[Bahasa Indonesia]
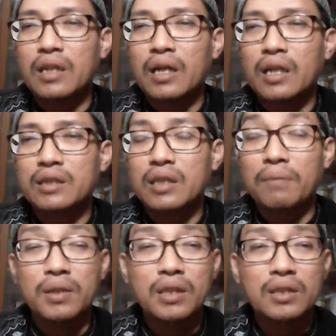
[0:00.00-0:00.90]

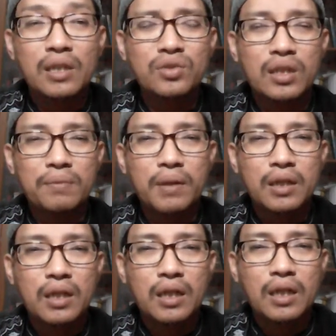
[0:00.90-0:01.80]
elektabilitas
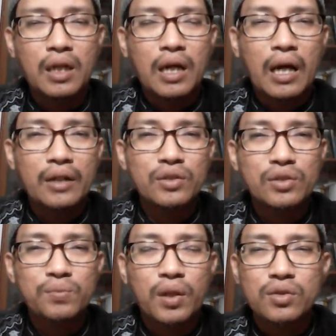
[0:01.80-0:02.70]
daripada
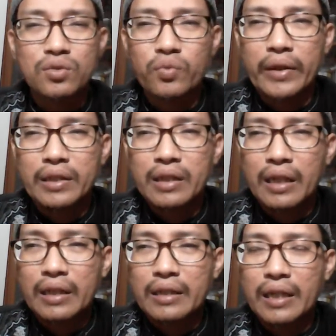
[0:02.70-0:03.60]
Anies Baswedan.